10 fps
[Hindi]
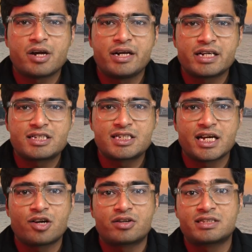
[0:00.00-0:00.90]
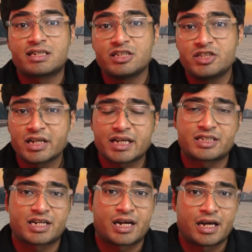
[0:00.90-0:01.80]
जो इंडस्ट्रियल और रेजिडेंशियल
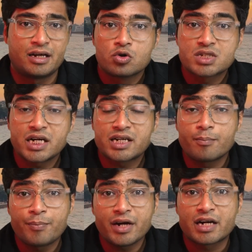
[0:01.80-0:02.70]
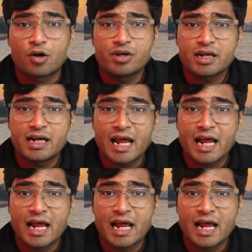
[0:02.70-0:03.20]
कचरा है उसका डंपिंग ग्राउंड एक